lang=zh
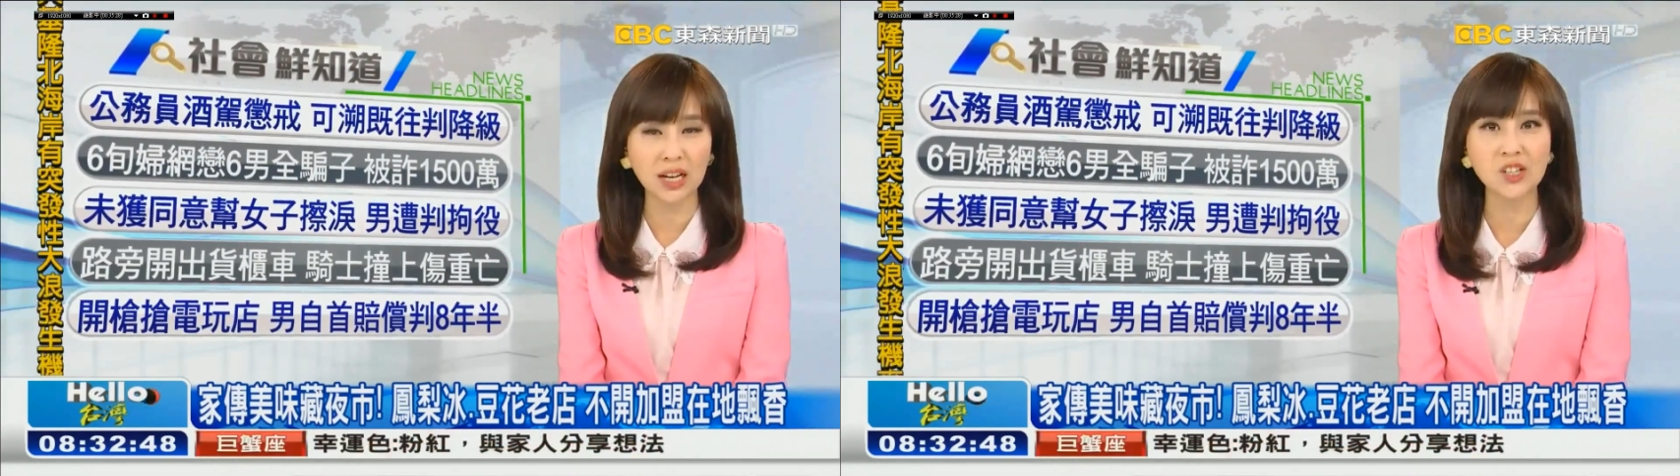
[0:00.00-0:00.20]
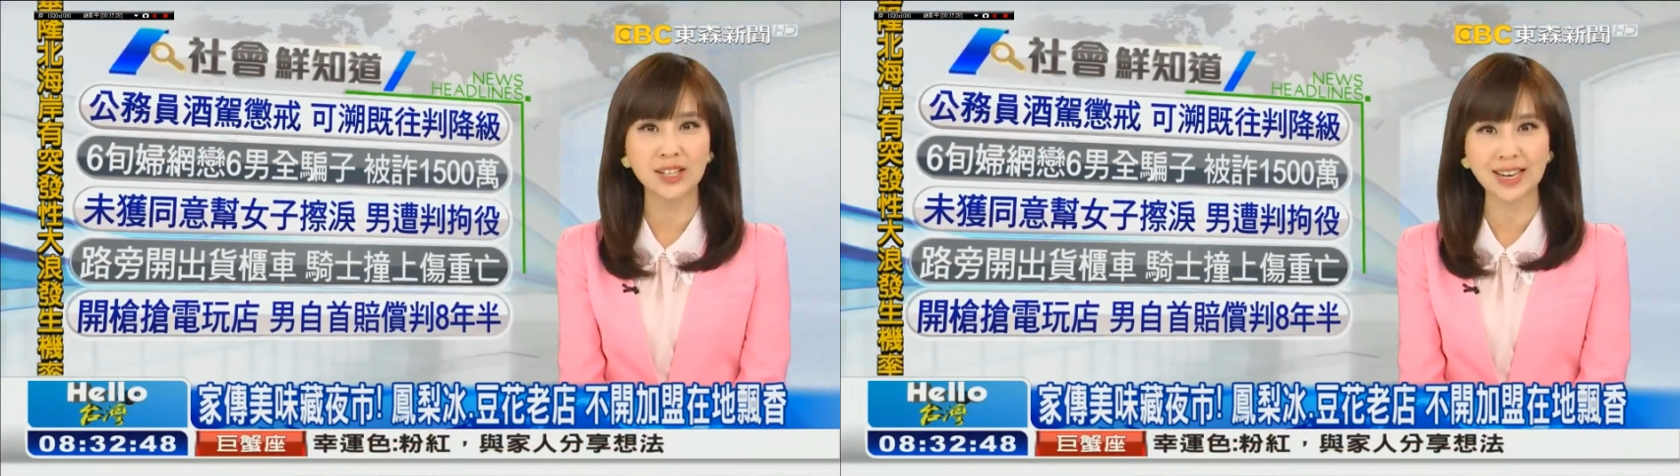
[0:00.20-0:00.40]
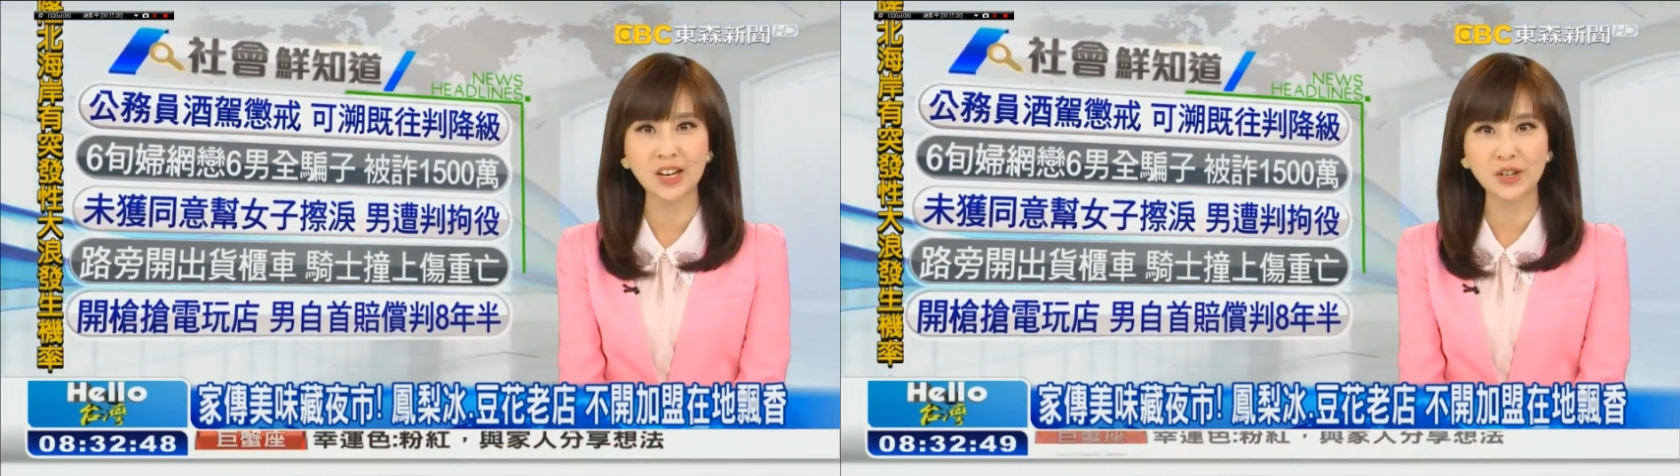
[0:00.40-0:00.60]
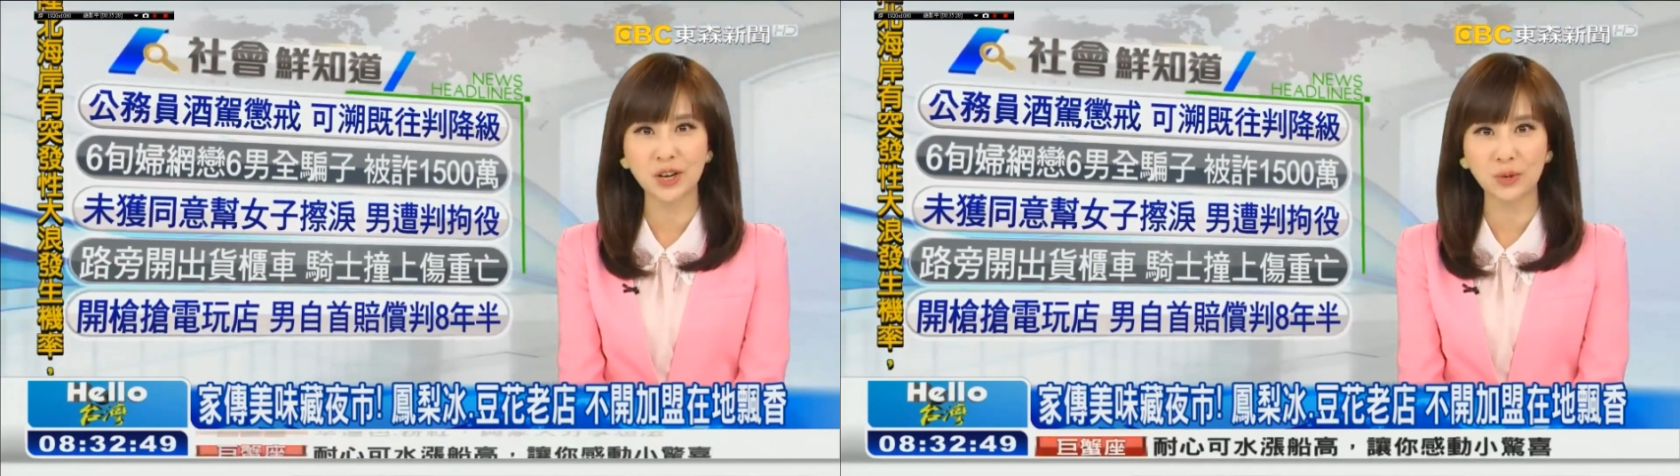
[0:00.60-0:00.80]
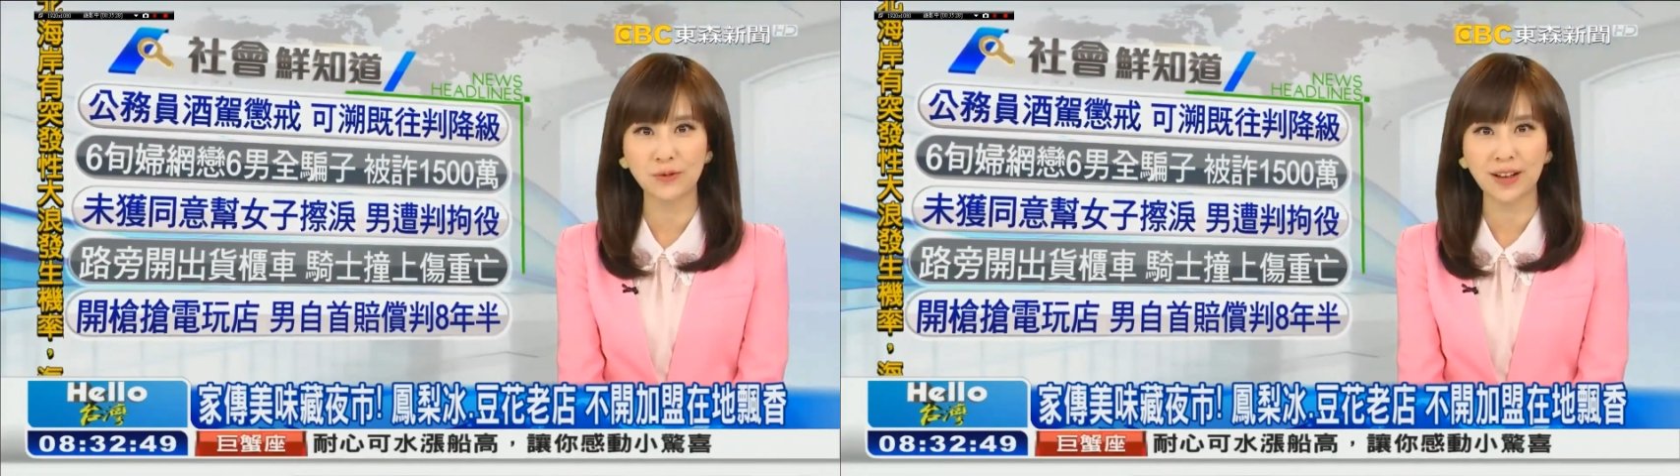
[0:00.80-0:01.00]
靠着家
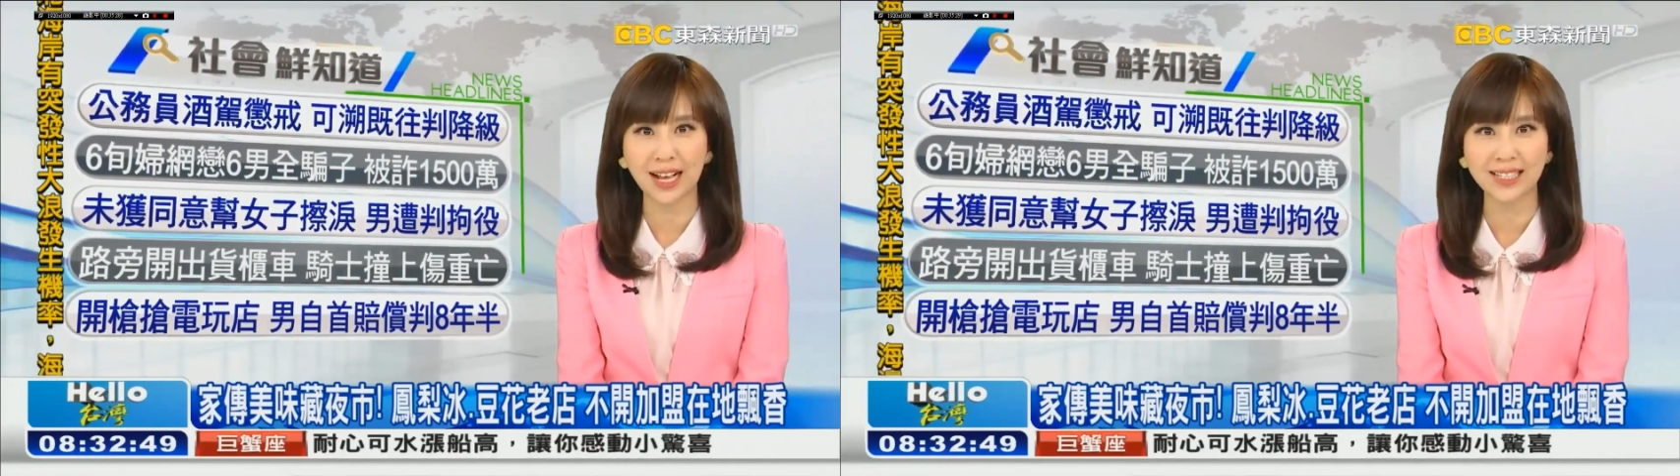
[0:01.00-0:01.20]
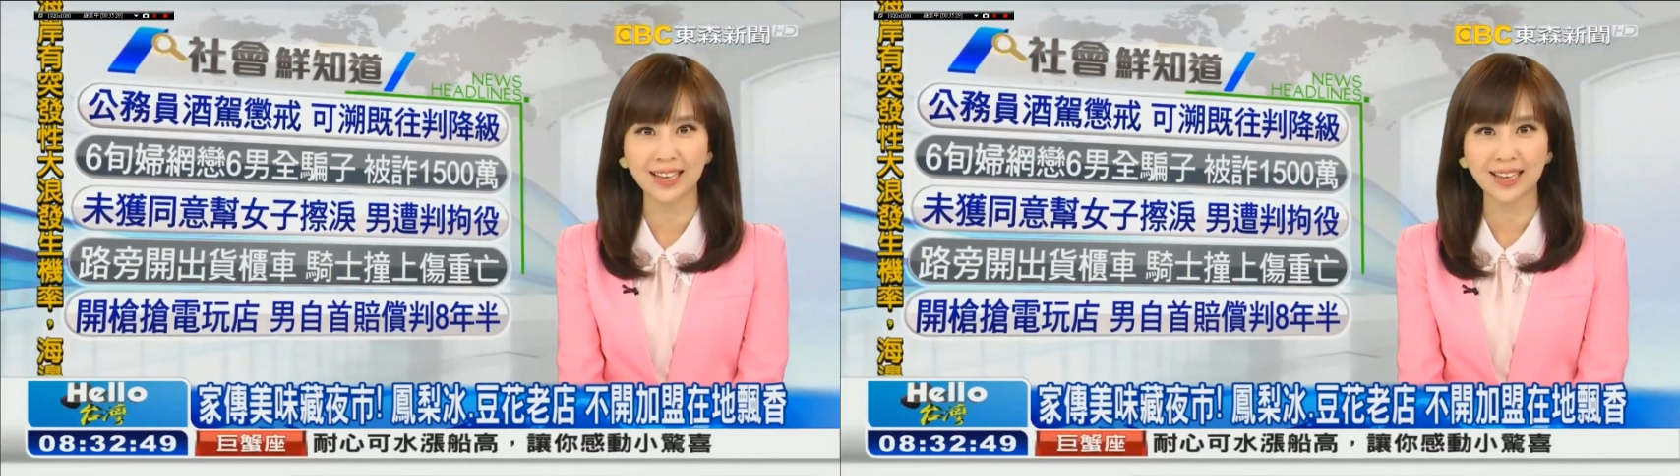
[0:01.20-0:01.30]
传古法